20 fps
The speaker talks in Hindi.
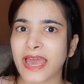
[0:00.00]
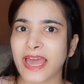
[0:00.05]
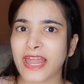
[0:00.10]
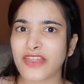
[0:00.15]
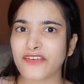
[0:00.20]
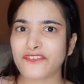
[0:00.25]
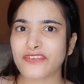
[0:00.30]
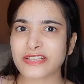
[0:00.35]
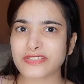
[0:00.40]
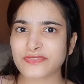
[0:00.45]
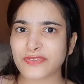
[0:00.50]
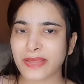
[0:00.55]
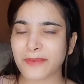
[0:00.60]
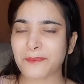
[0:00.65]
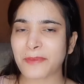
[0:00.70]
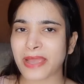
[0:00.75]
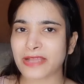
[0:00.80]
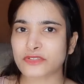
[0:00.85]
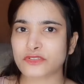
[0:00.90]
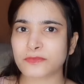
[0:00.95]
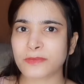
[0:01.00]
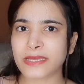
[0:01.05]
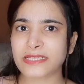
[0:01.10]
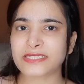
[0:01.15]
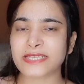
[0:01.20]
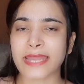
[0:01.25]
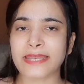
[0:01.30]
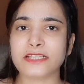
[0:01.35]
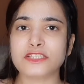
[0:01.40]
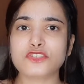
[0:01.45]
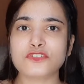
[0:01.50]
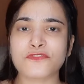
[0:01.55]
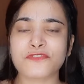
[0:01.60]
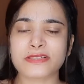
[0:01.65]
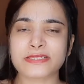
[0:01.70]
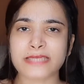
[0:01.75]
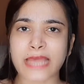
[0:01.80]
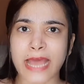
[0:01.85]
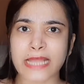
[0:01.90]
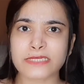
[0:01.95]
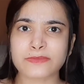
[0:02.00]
हेलो फ्रेंड्स वेलकम बैक टू माय चैनल सो फ्रेंड्स